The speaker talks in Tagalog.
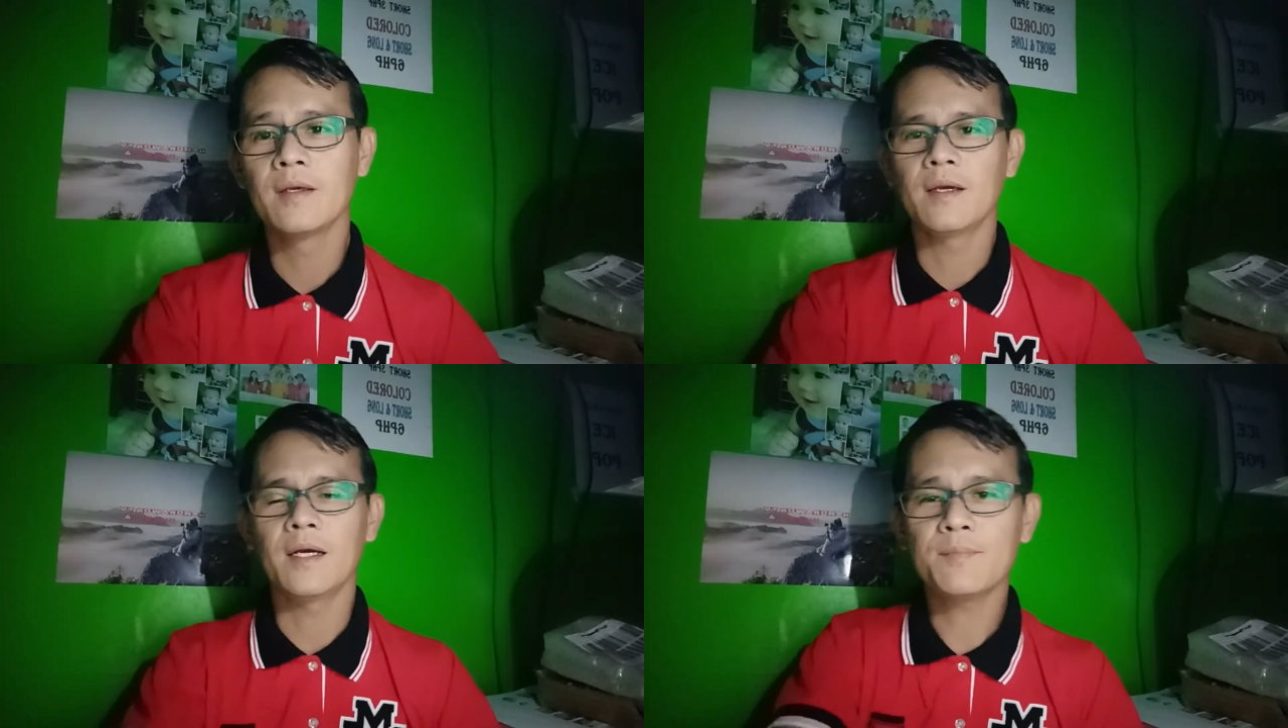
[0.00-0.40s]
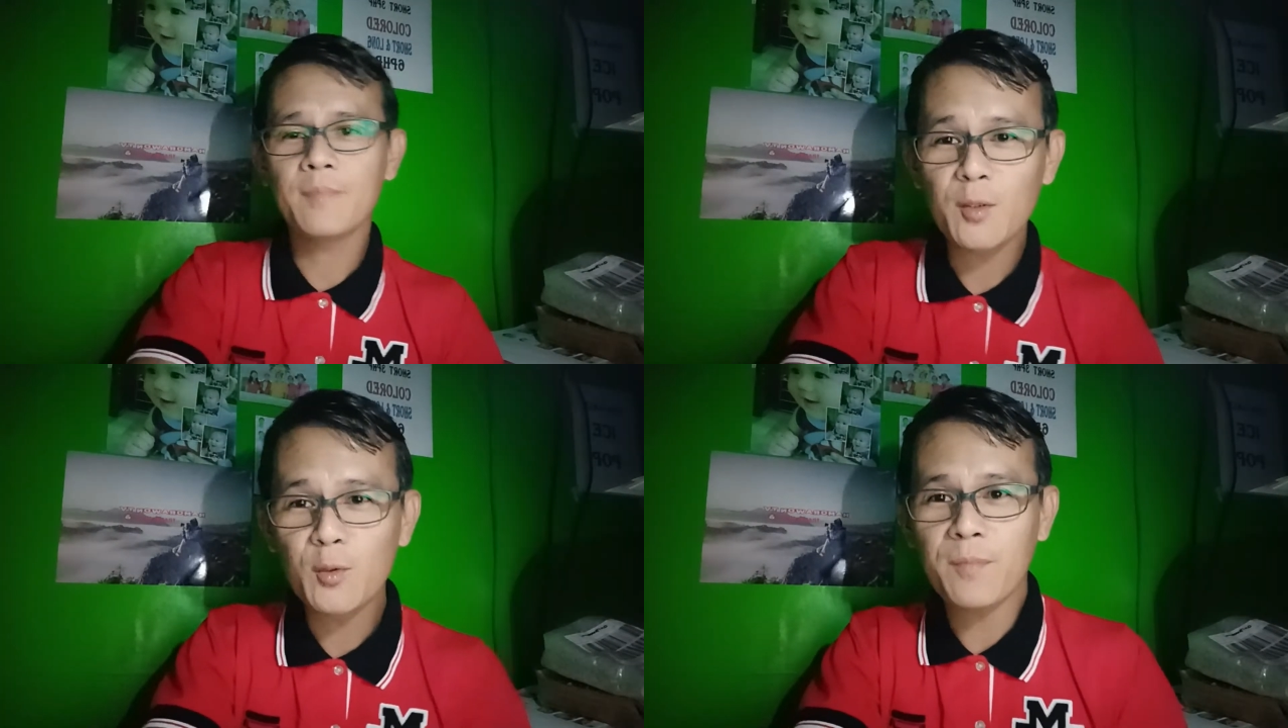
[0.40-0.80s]
at
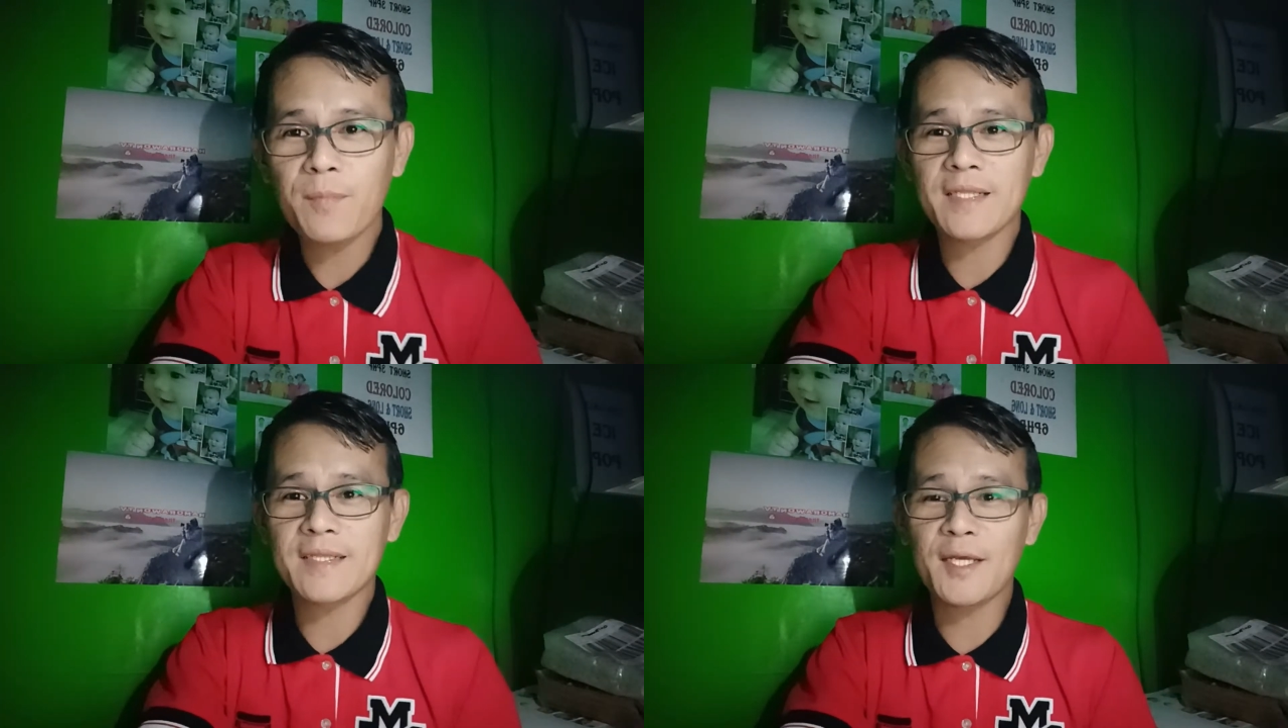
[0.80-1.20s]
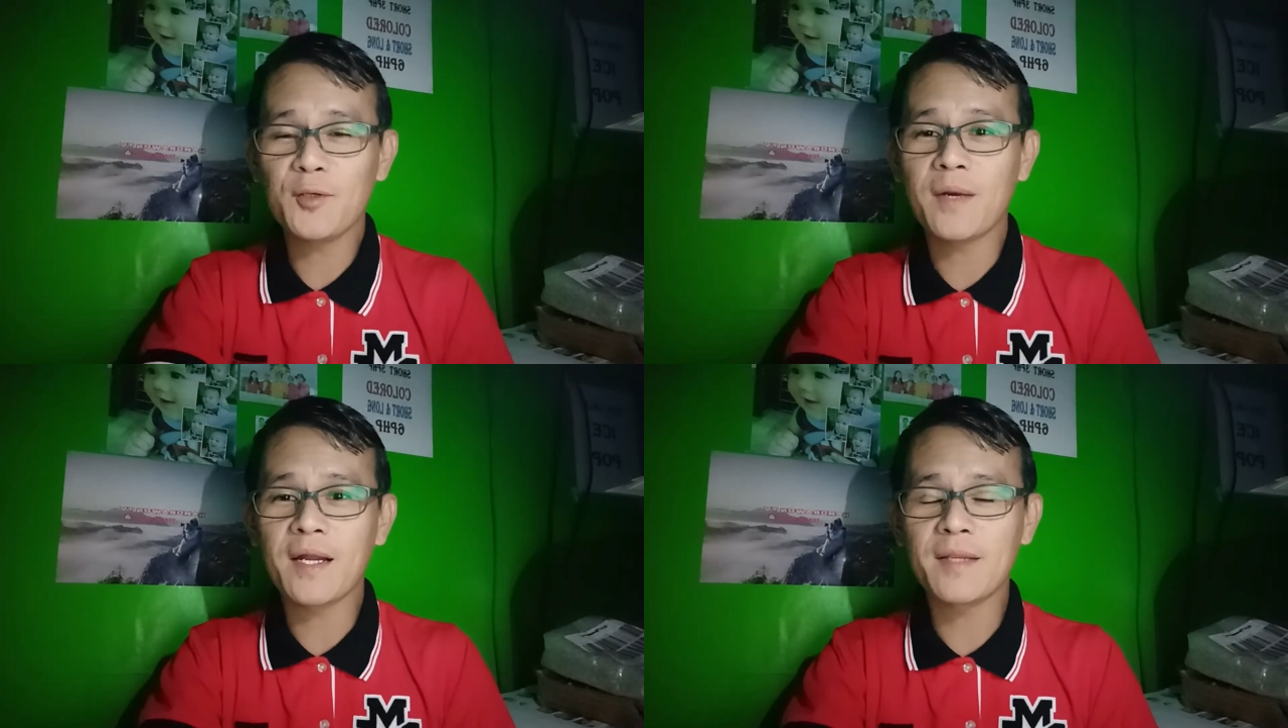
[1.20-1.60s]
bago nga pala
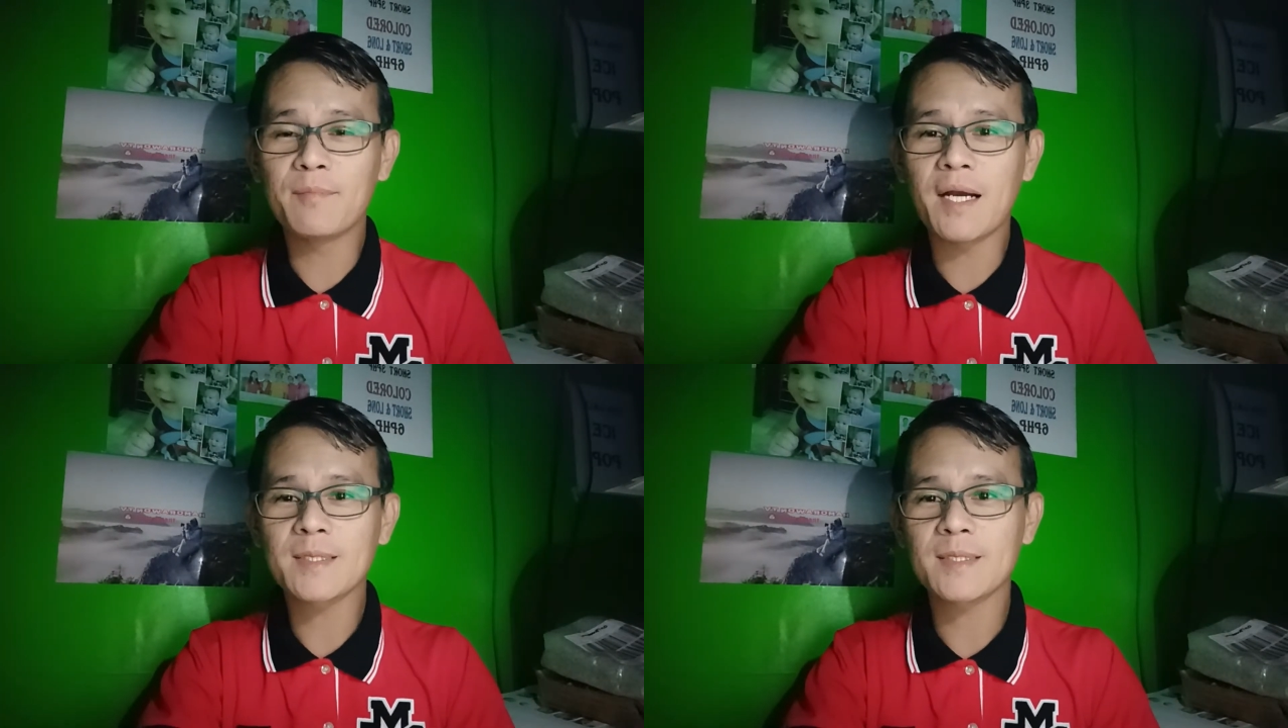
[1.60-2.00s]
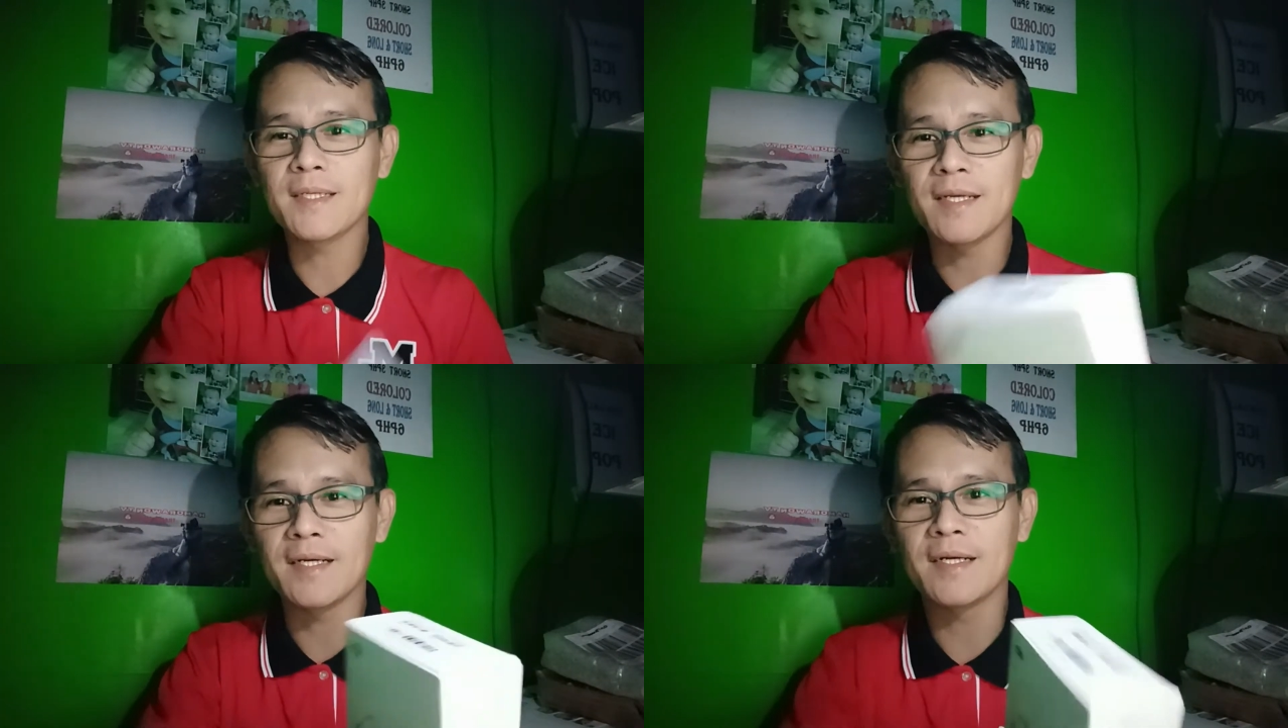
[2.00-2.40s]
tayo
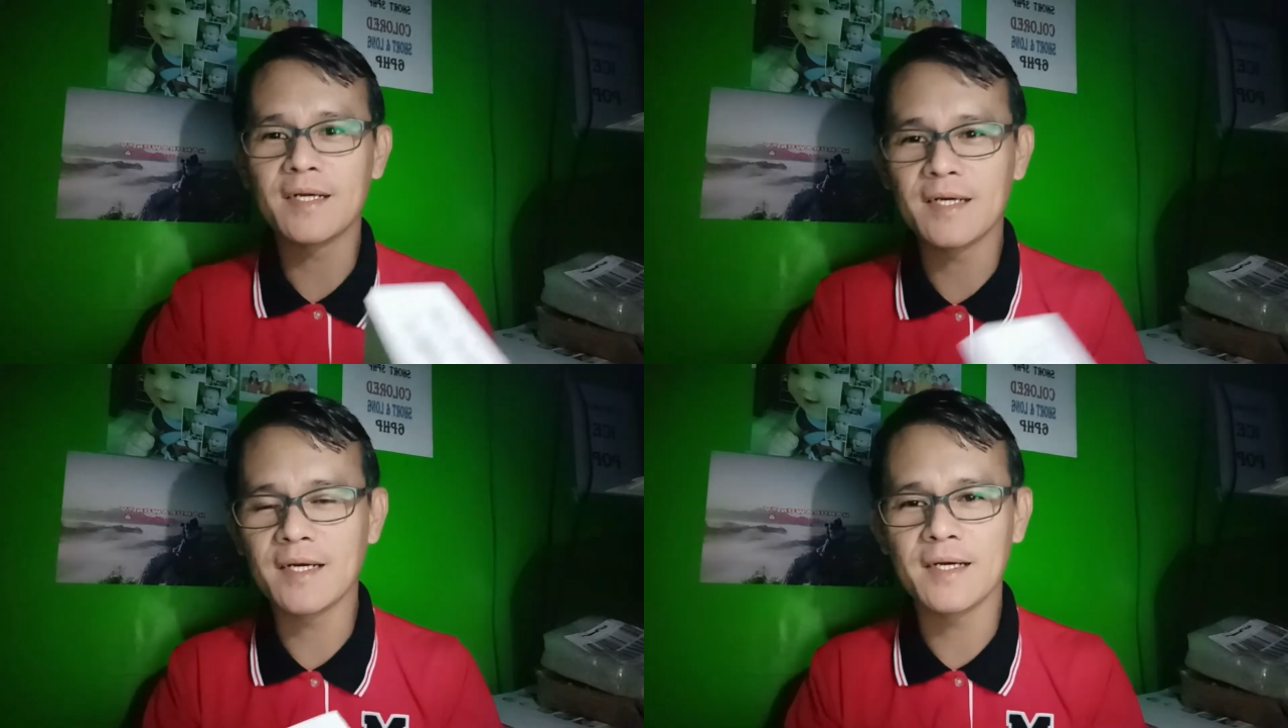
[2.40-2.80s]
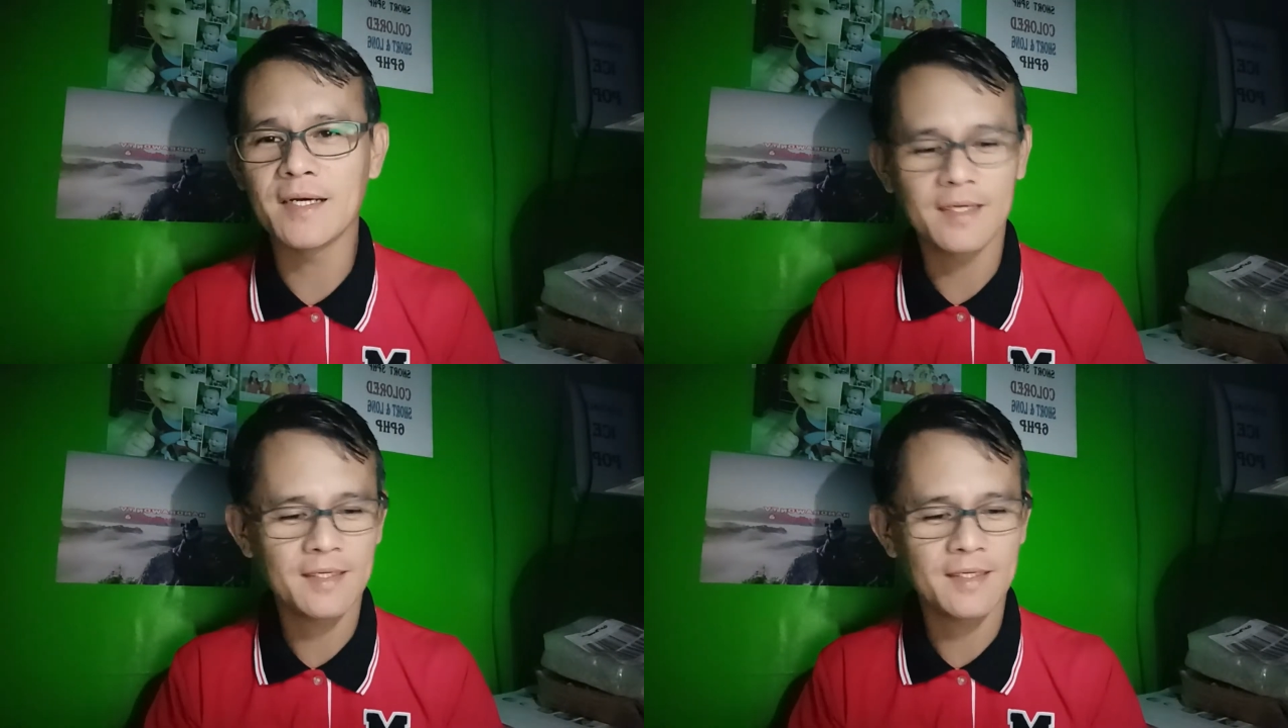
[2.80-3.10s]
mag-unboxing ng uh, ah,